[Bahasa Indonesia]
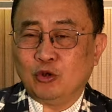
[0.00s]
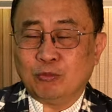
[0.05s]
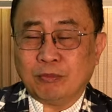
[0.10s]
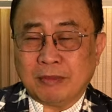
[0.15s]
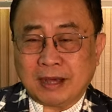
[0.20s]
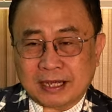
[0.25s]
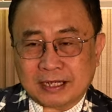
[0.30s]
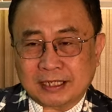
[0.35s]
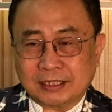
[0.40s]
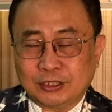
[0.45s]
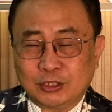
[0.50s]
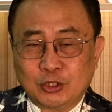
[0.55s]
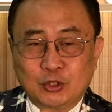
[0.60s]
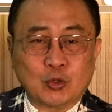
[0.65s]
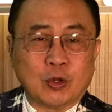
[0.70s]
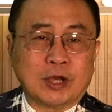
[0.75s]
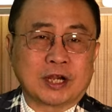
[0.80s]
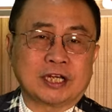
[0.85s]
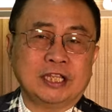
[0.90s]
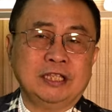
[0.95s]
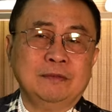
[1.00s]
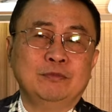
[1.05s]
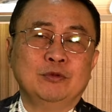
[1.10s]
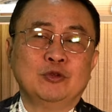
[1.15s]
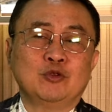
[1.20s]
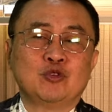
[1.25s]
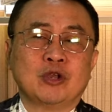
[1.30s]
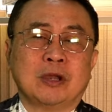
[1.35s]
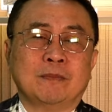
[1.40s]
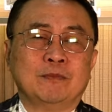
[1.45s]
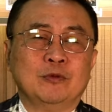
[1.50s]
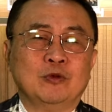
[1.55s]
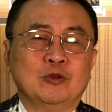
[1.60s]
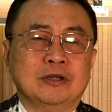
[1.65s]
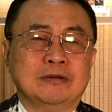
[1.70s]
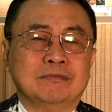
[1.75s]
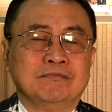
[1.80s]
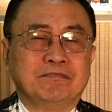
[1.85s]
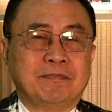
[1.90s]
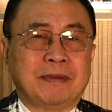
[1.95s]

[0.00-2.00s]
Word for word: Maret 2024,